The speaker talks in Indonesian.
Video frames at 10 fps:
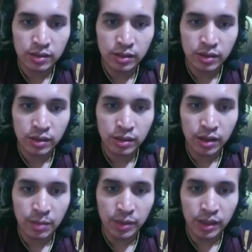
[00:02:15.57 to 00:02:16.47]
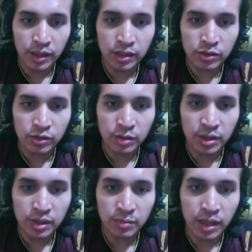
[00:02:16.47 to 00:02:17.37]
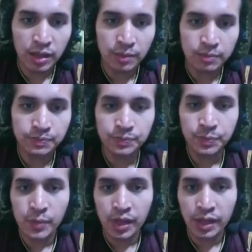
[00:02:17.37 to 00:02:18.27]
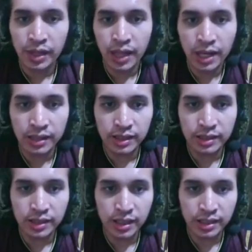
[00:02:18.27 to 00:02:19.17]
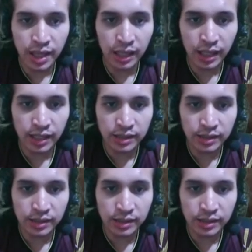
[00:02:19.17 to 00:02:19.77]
e, kapal ini tuh tiba-tiba hilang dan tidak jalan